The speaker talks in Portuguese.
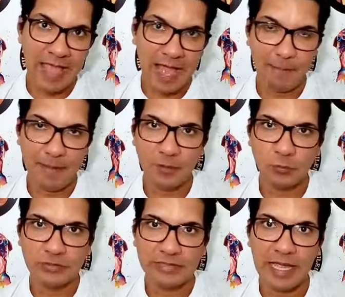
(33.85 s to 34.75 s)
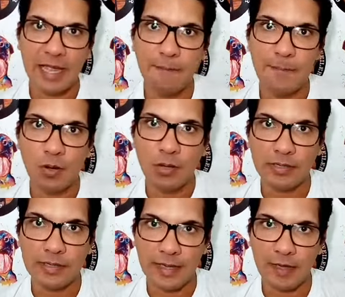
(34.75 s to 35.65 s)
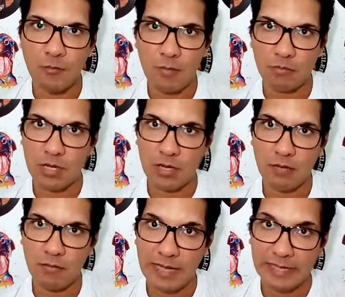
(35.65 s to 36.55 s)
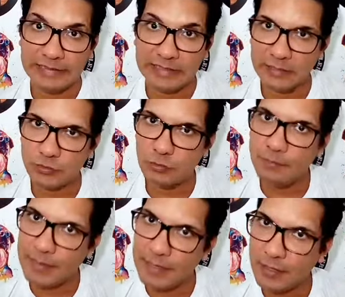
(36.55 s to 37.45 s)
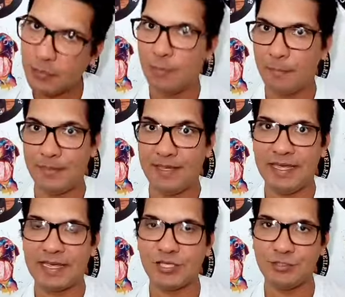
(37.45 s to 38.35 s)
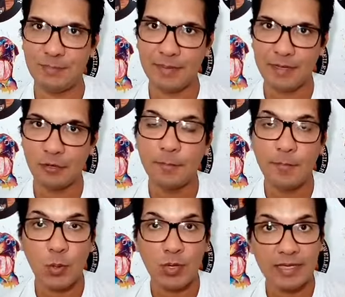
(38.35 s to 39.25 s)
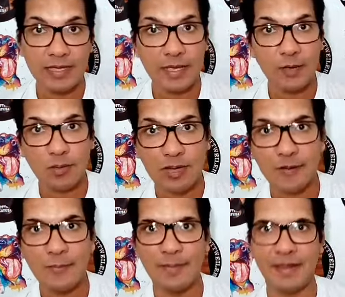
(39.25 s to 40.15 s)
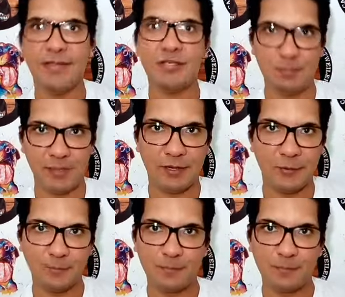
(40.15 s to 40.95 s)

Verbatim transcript: A pergunta é por que o meu cão cai tanto pelo? Perca de pelo. Por que o cão perde pelo?